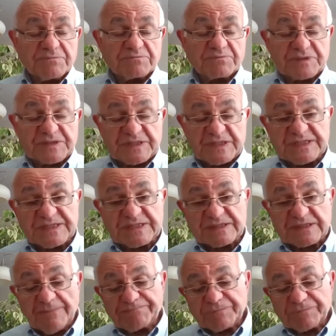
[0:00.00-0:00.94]

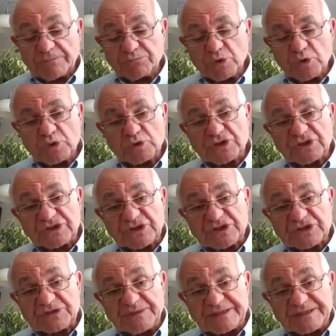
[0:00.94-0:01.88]
siz bu
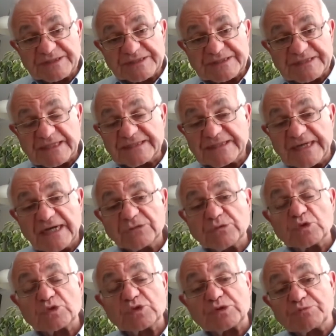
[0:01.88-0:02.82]
çalışmanızda daha
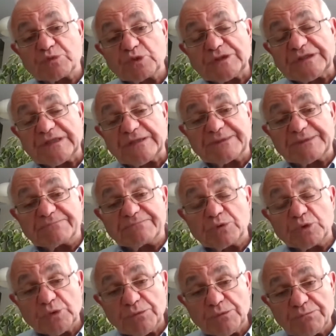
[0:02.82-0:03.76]
doğrusu bu kitabın
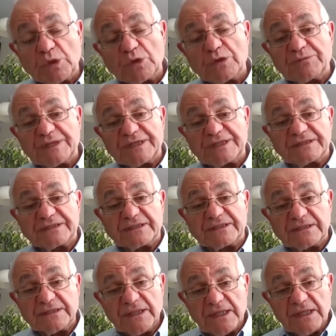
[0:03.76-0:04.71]
bütün
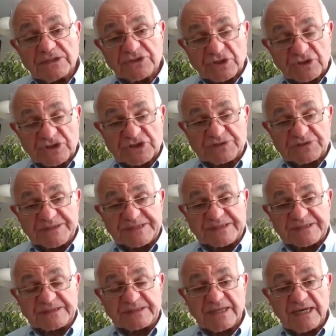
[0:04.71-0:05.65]
bölümlerinin
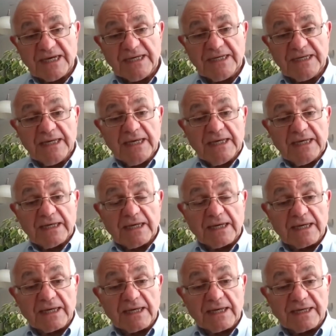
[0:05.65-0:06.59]
çalışmasında
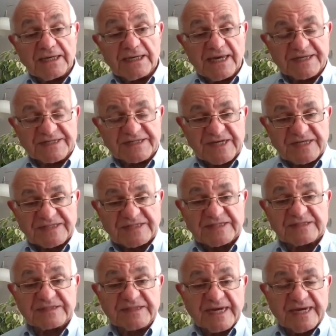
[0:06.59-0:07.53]
e,
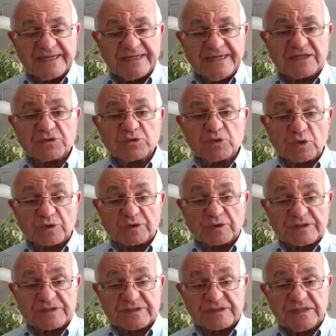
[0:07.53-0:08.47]
esas dayanak
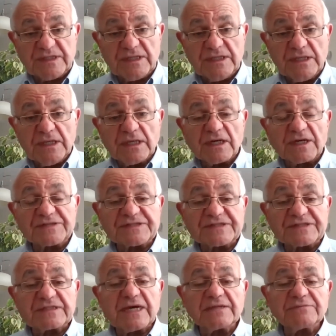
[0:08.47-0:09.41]
noktası
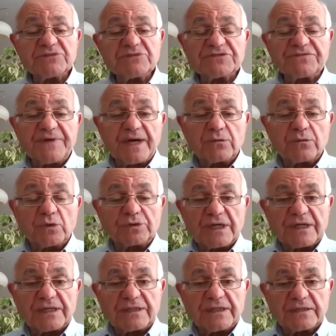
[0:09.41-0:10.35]
hazırlanmış ve
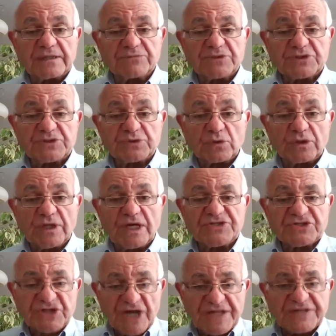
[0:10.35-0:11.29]
onaylanmış olan
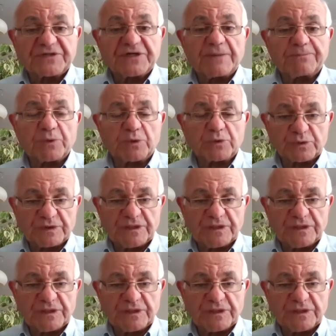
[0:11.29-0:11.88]
ÇED raporu